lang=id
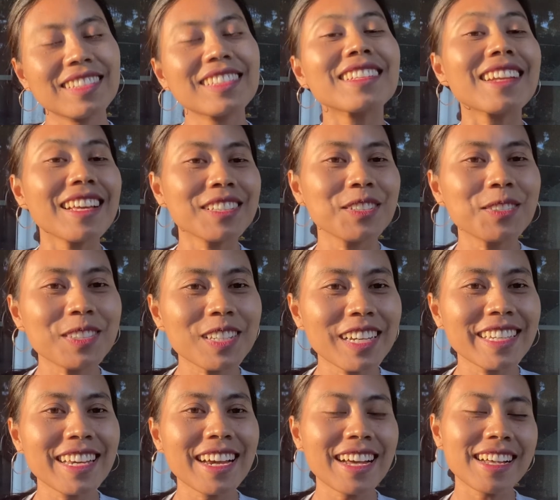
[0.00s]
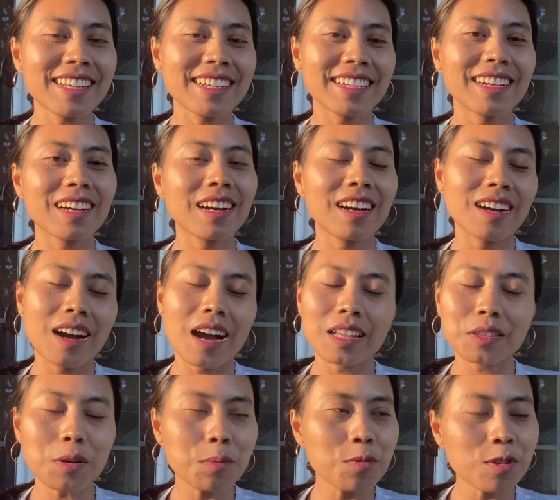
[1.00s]
selanjutnya ya uh,
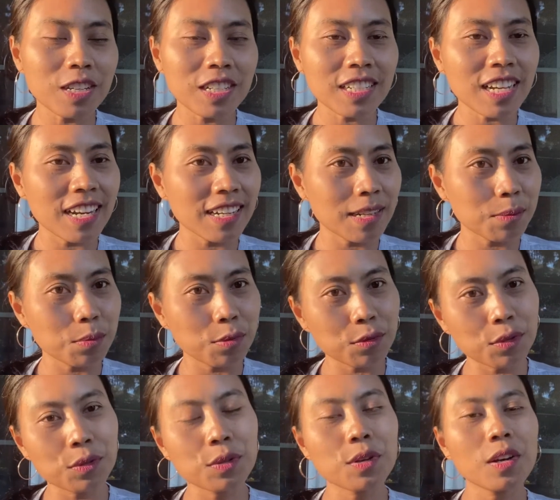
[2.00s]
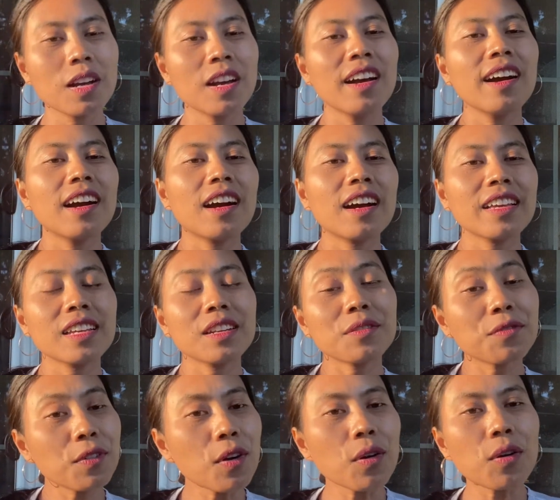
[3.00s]
atau mungkin kalian butuh
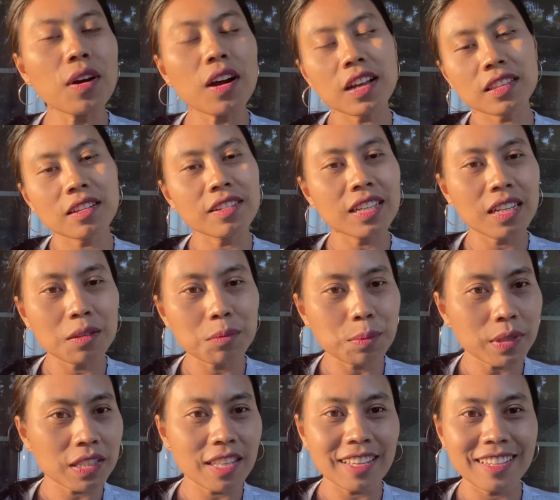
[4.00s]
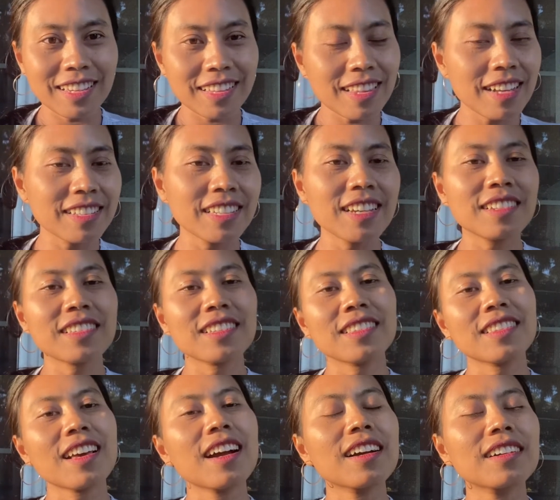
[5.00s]
info atau ingin bertanya-tanya
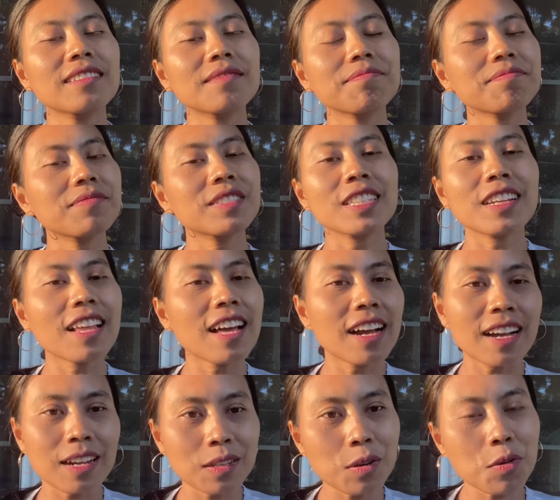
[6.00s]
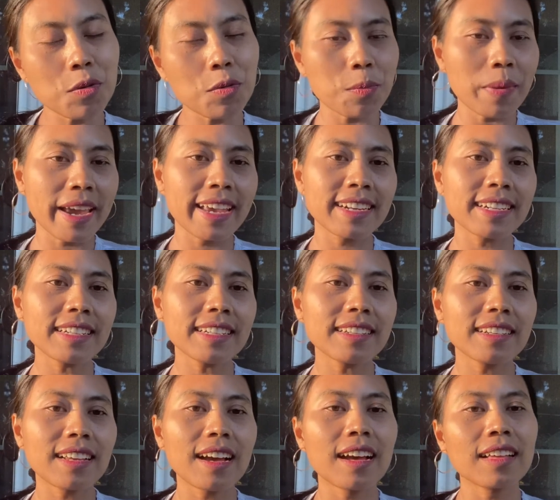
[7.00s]
tentang silahkan komen
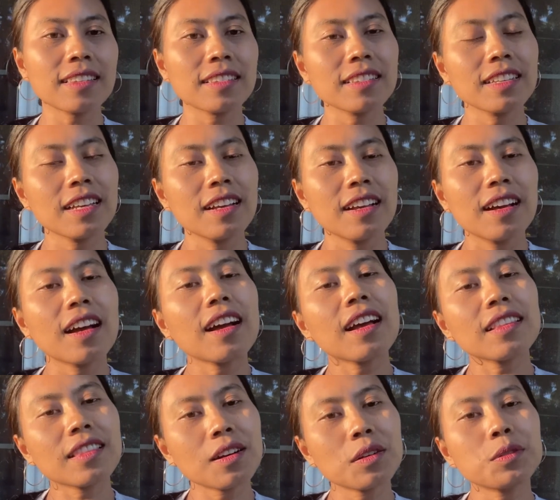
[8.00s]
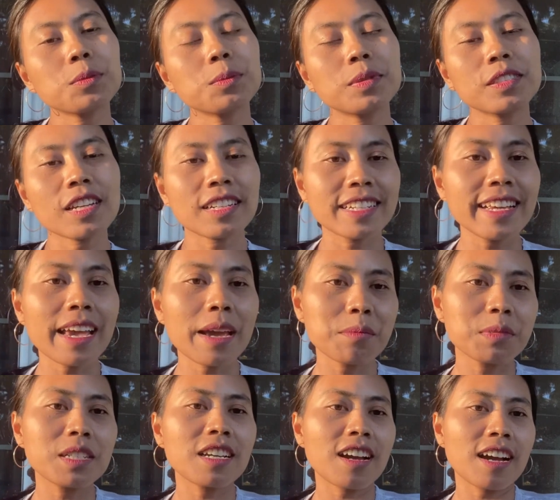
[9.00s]
atau bisa
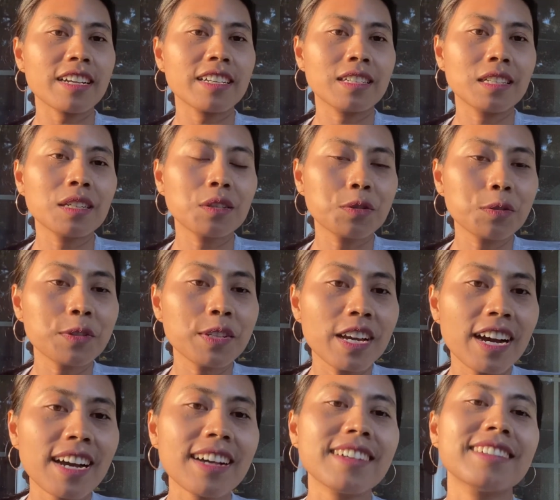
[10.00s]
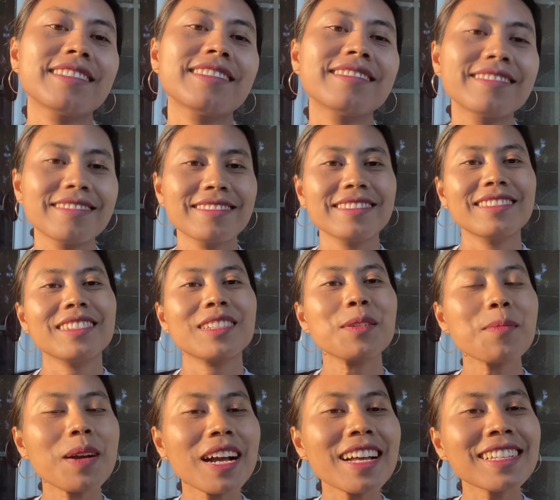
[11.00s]
DM di IG ku ya
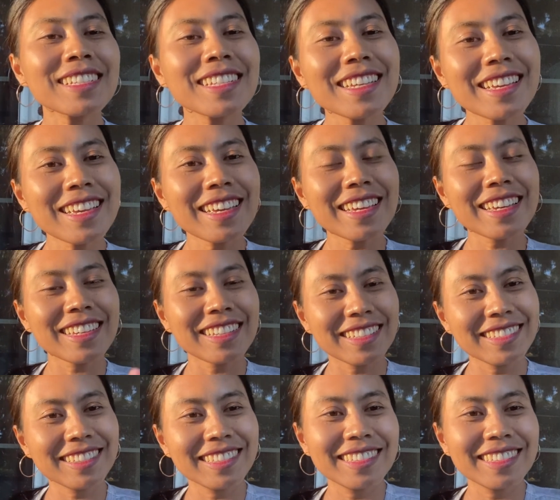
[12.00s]
terima kasih